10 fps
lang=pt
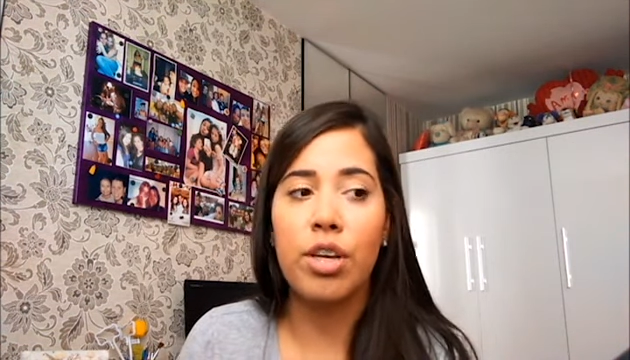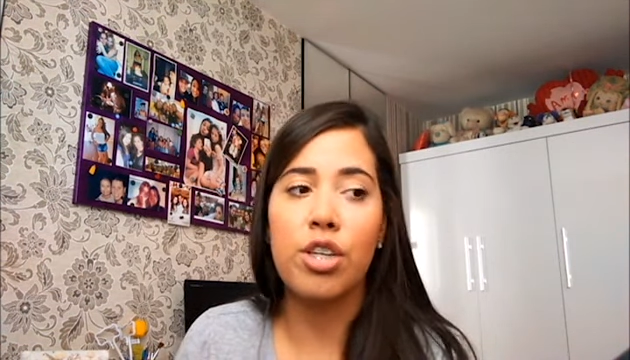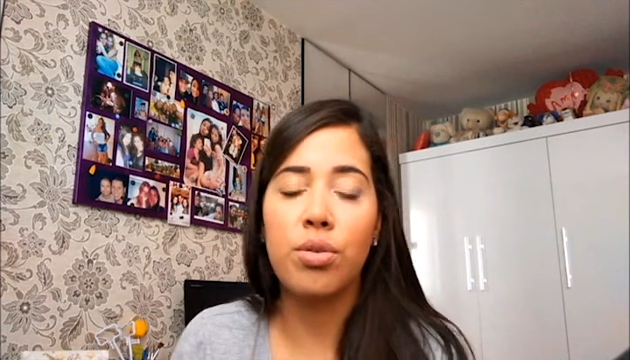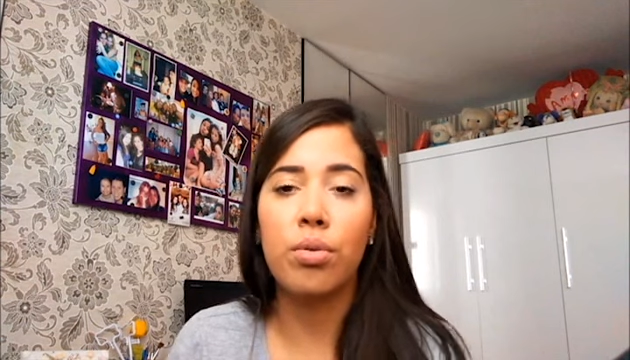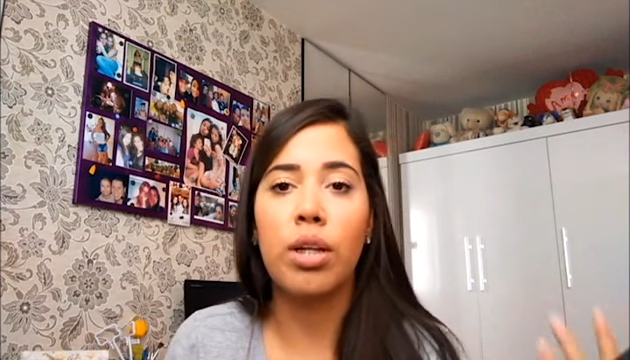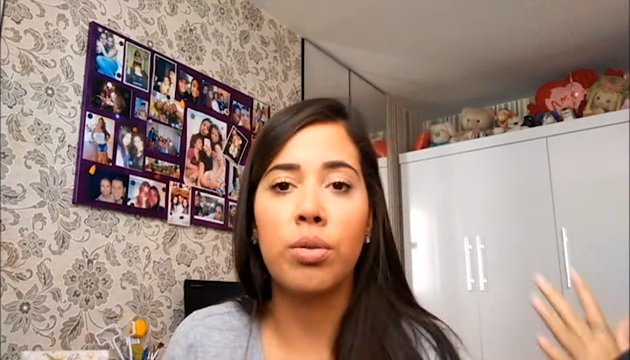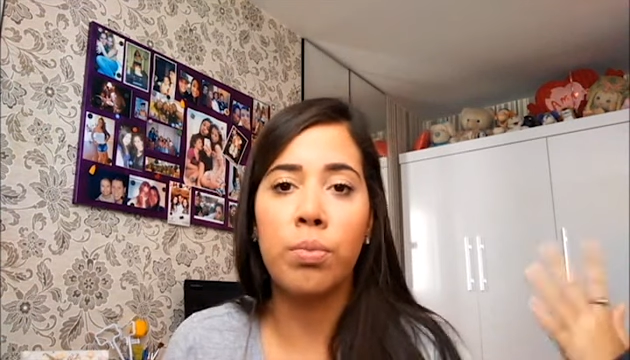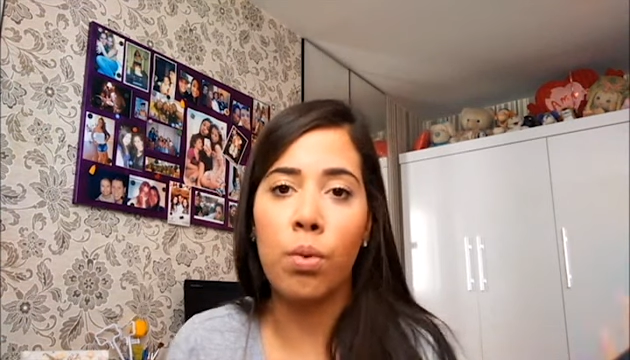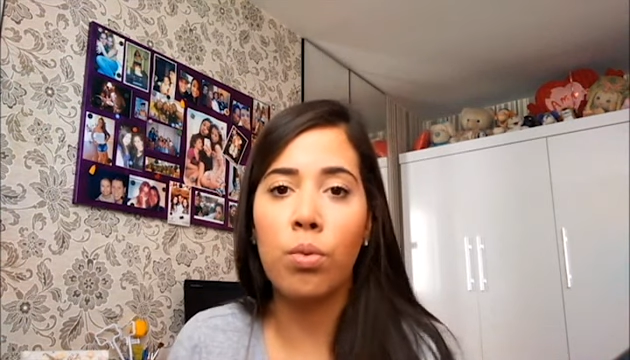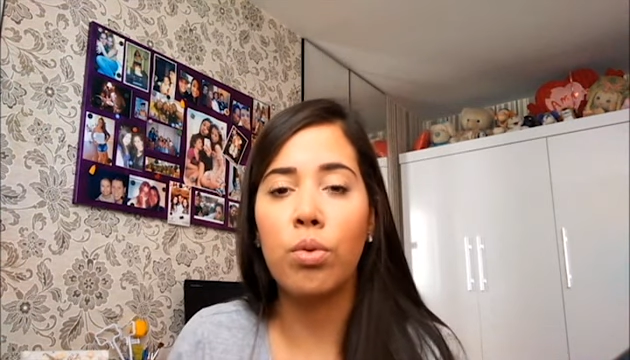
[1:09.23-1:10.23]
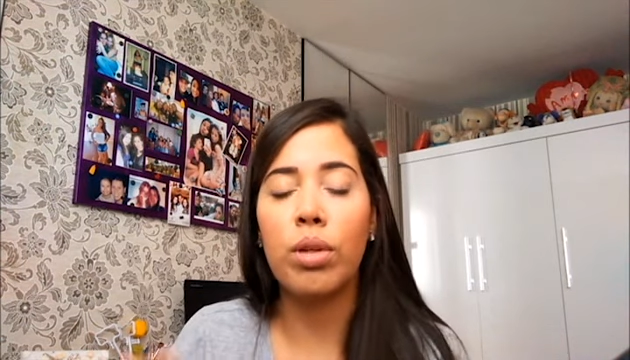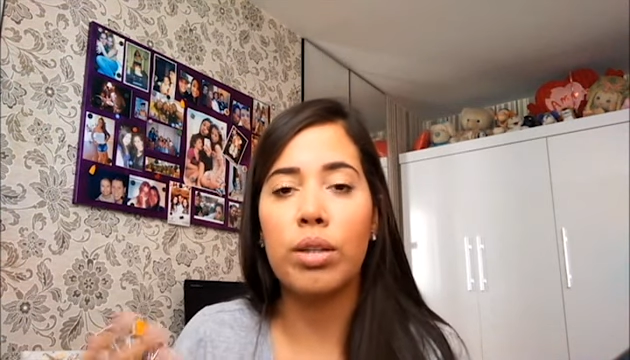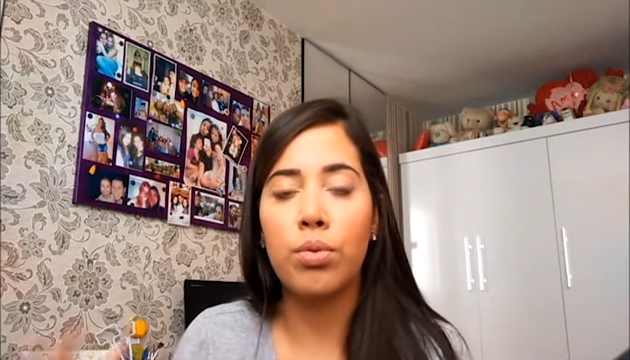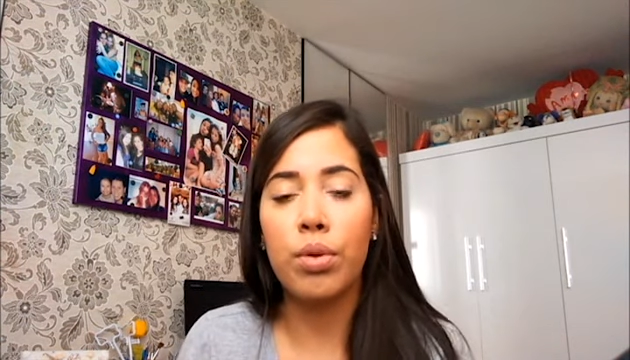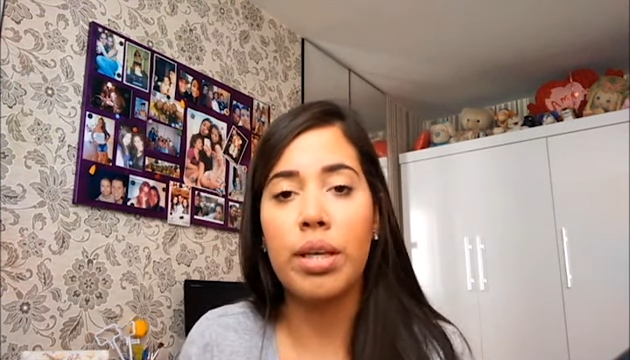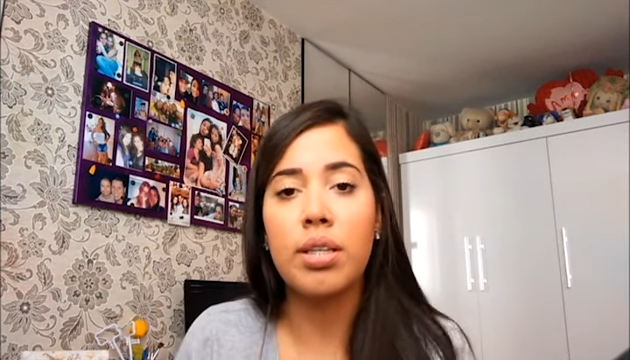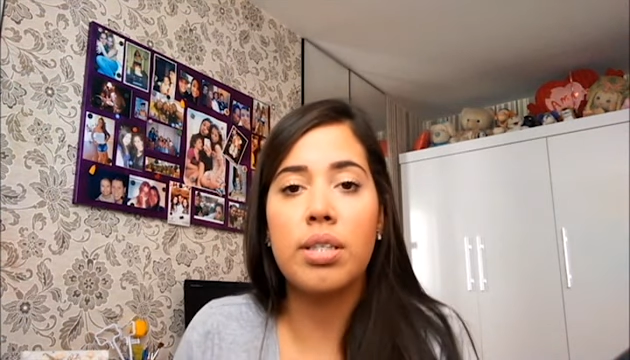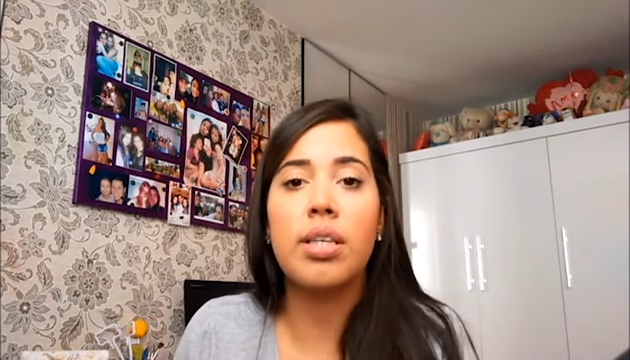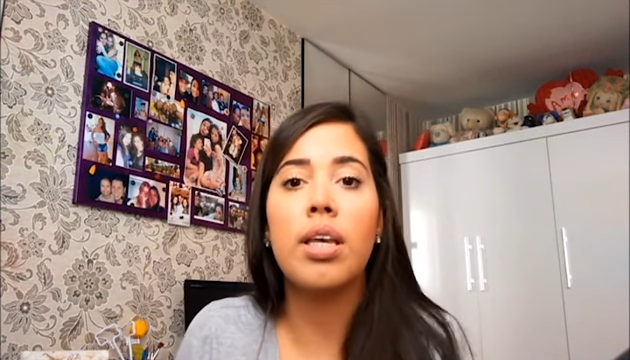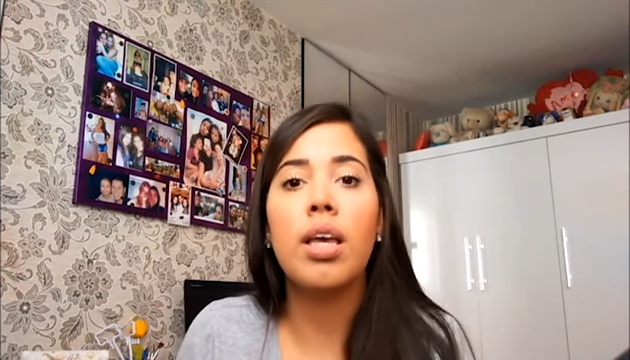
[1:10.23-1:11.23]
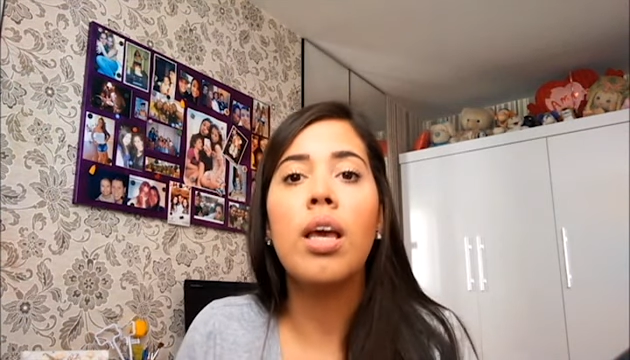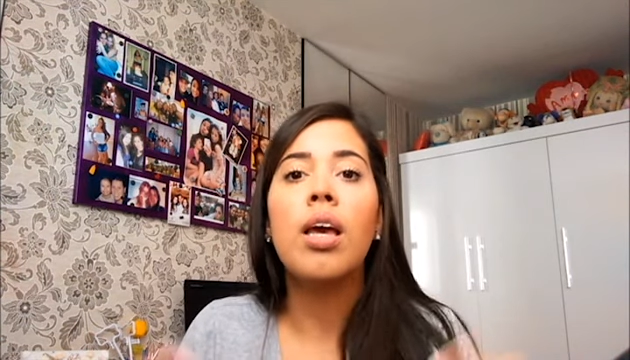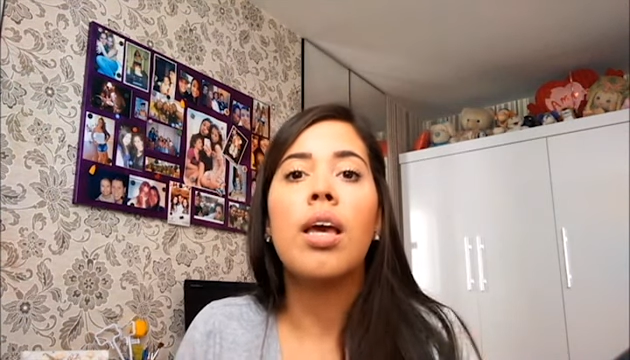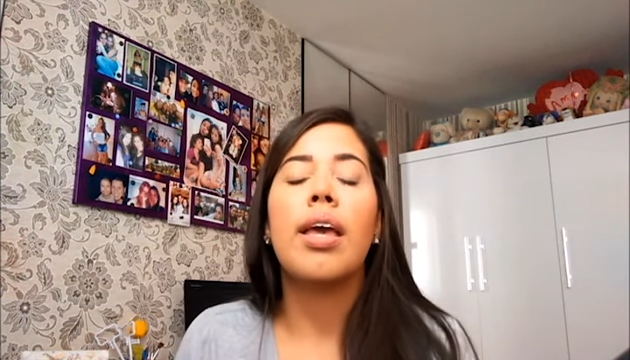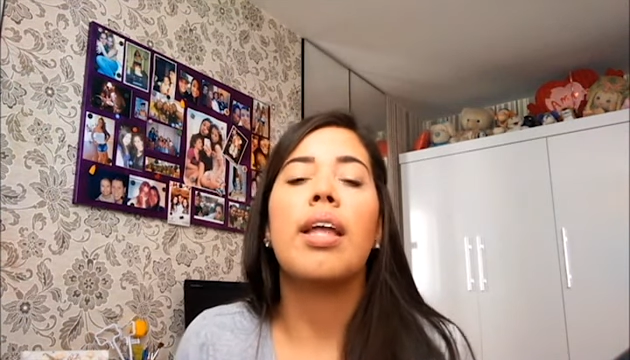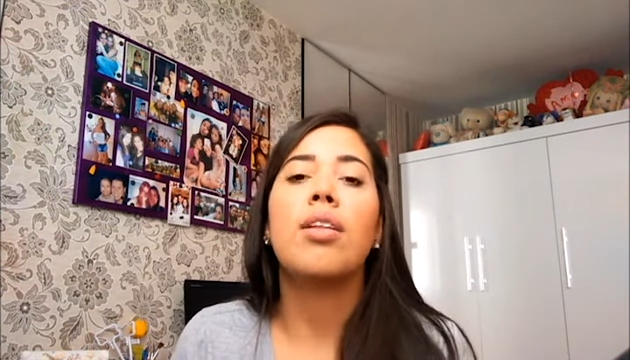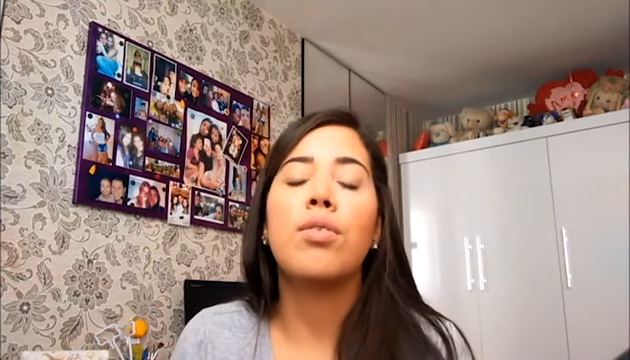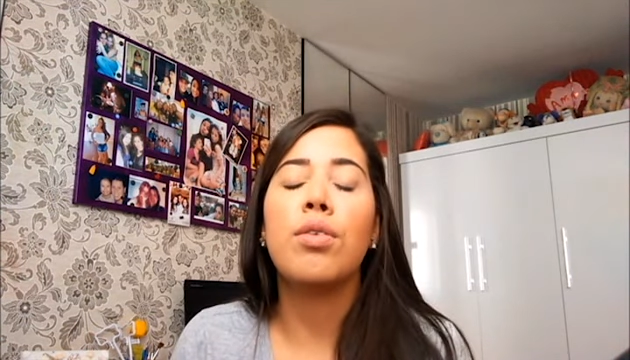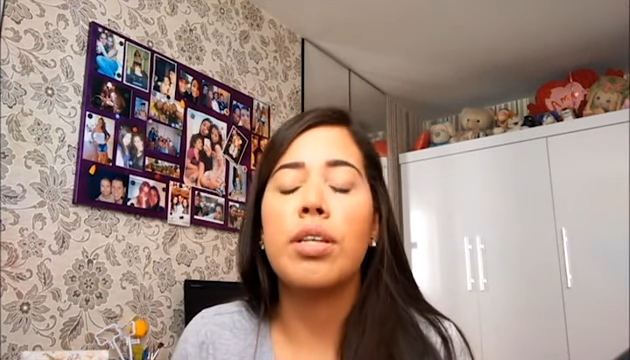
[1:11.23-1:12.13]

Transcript: vejam o lado bom e o lado ruim e se ele,